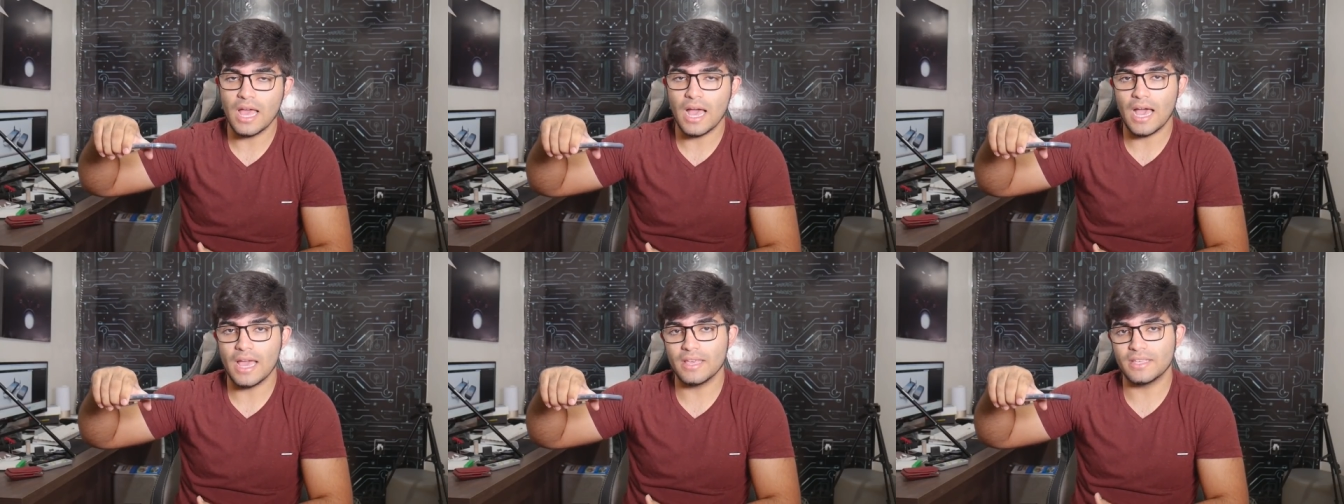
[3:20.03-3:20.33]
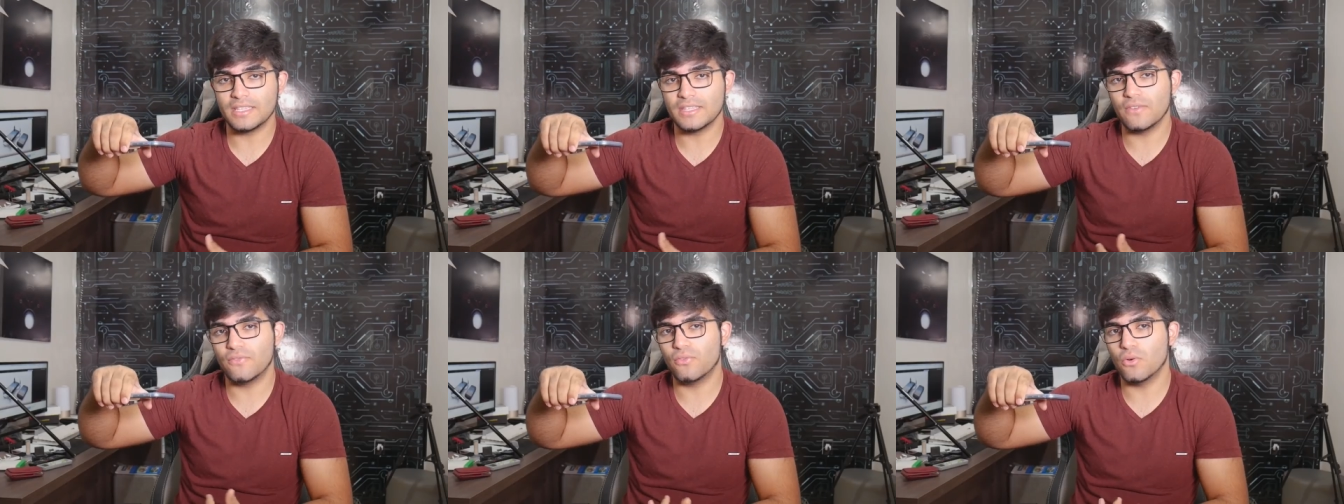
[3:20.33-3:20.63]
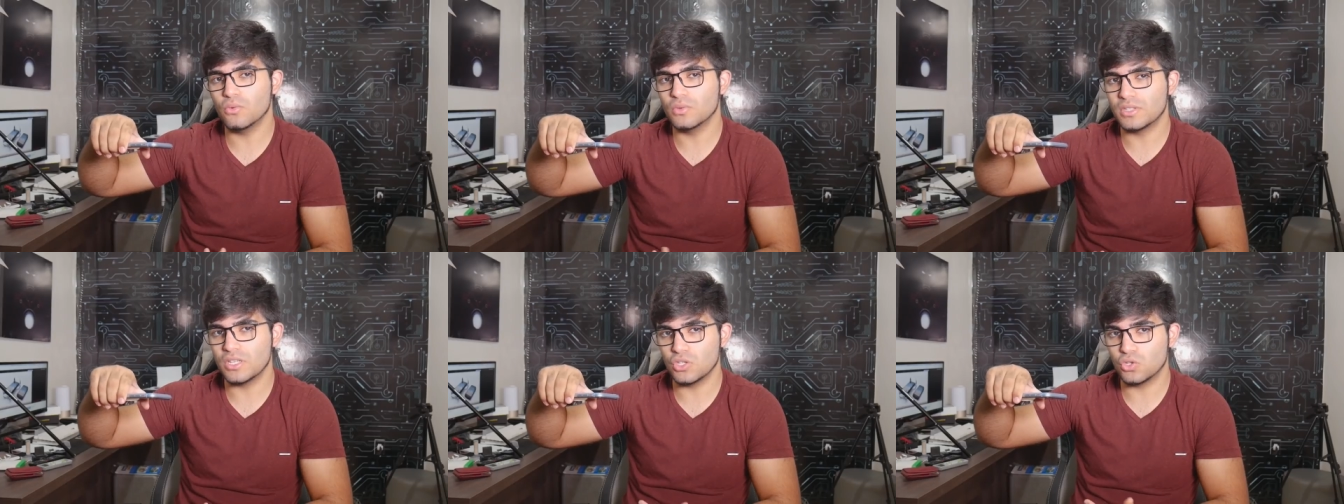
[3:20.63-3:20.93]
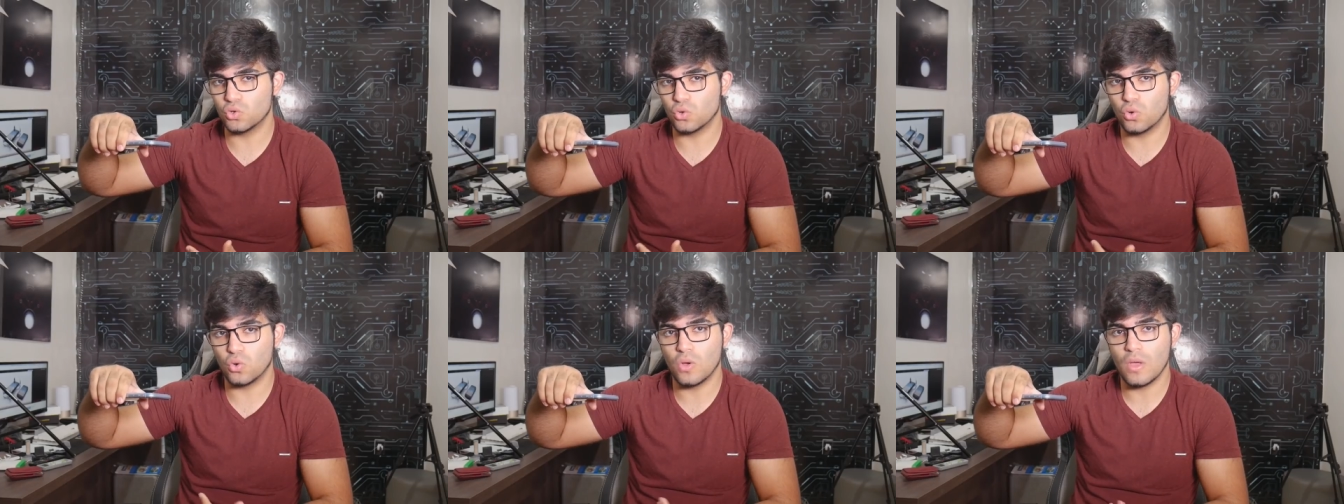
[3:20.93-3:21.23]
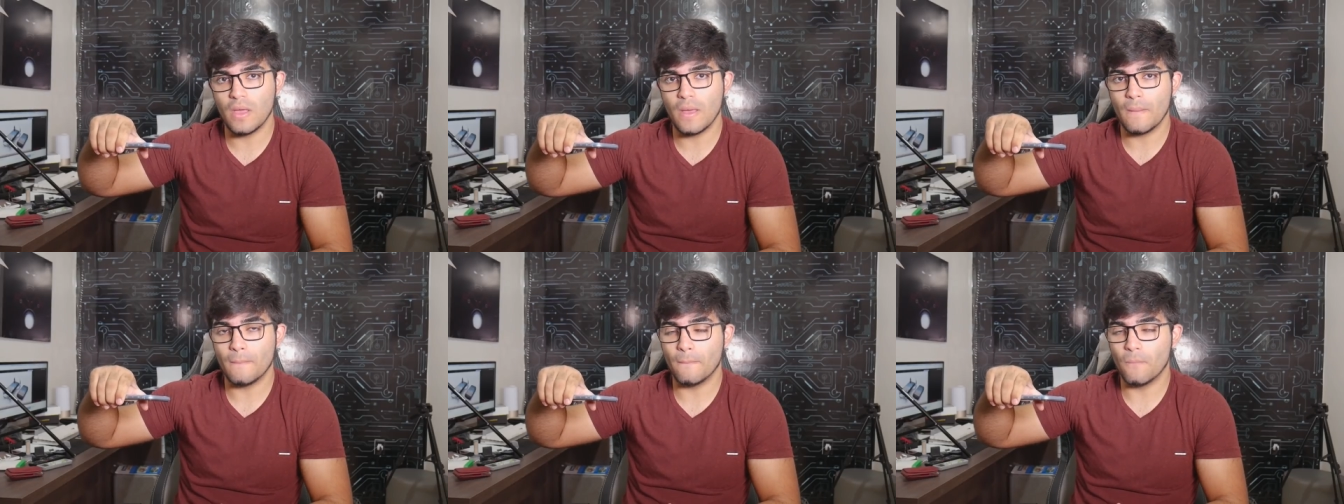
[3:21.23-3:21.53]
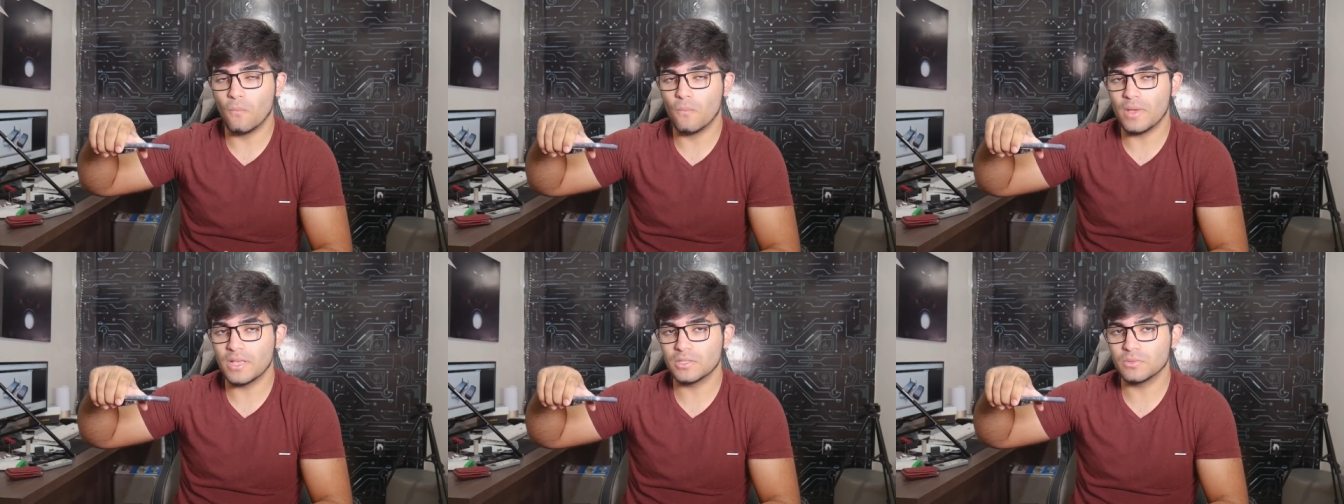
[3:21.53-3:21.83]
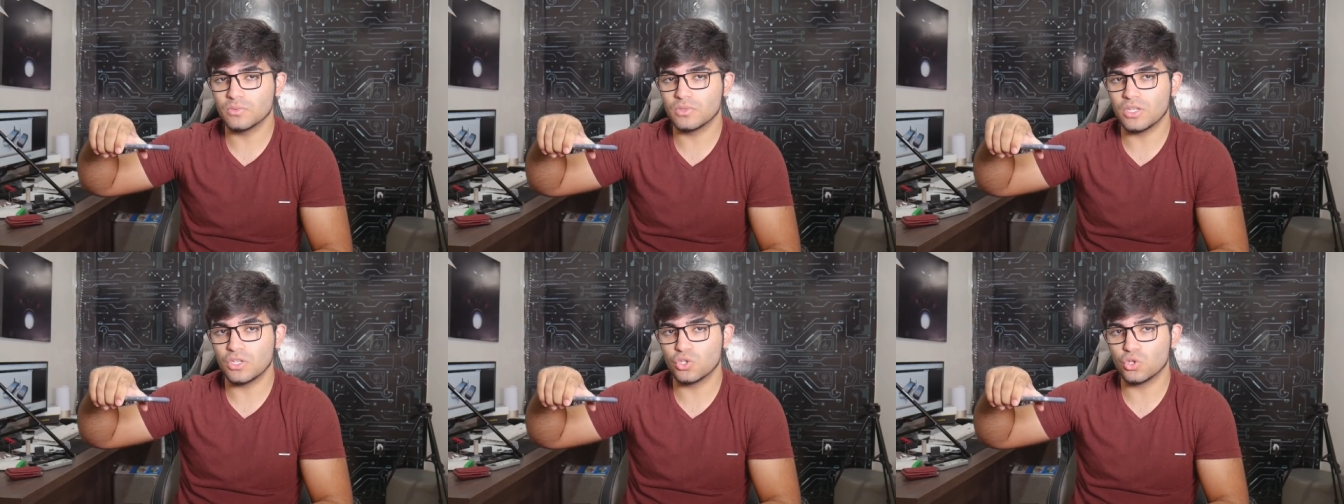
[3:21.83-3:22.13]
Aí se for um sensor, o
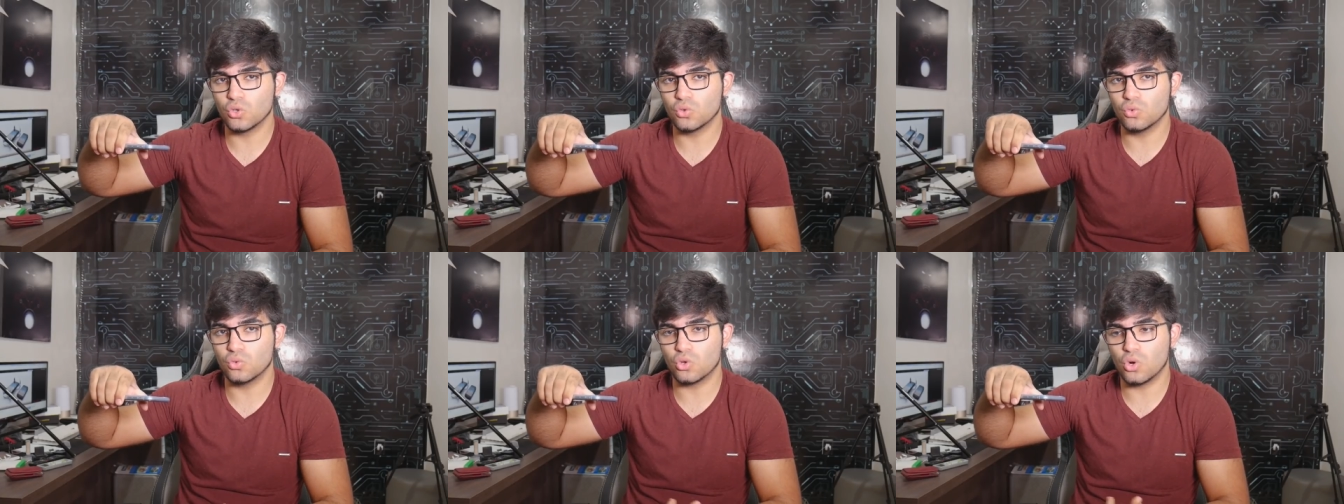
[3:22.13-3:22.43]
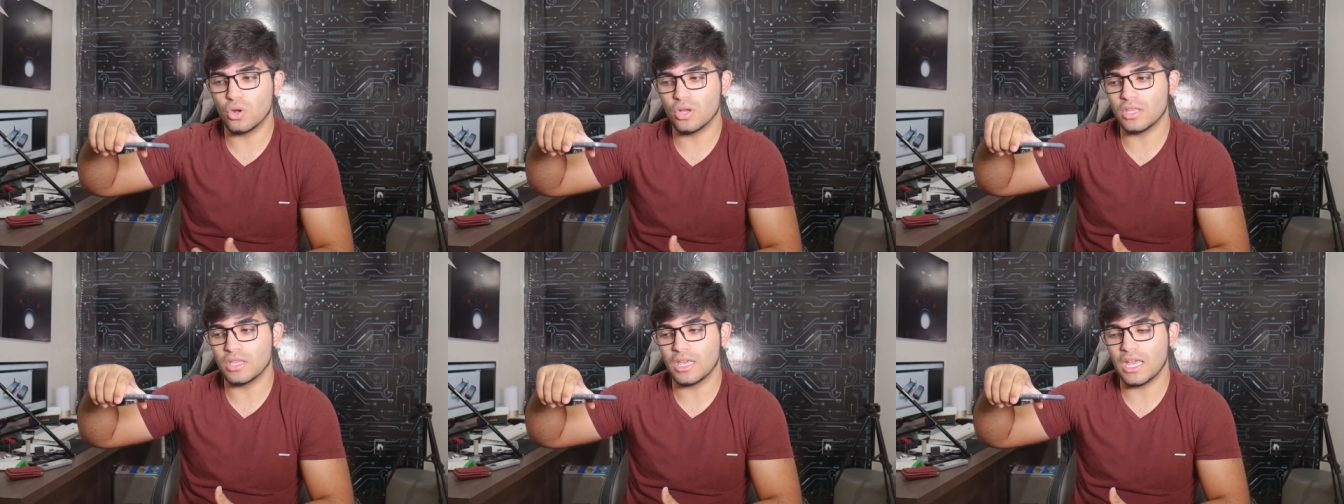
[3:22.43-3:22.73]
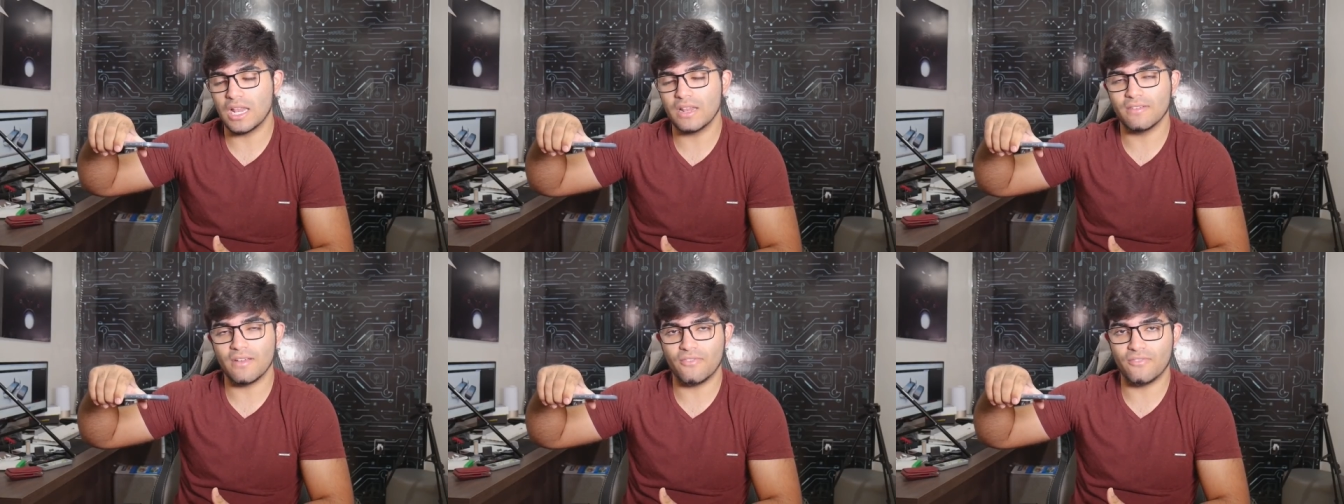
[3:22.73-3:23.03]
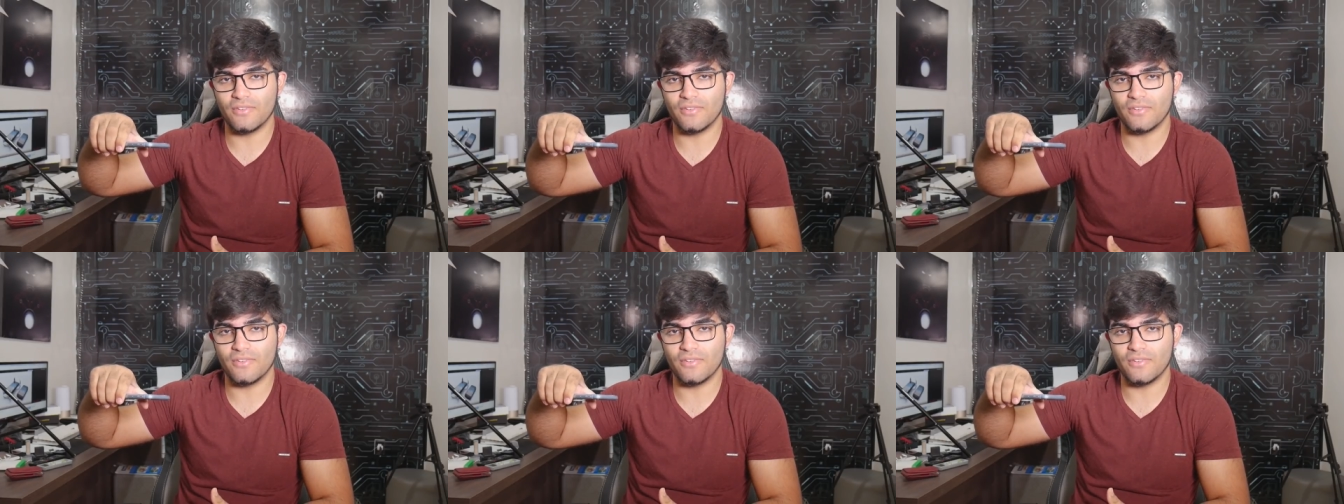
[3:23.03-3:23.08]
mesmo sensor do drone, ele vai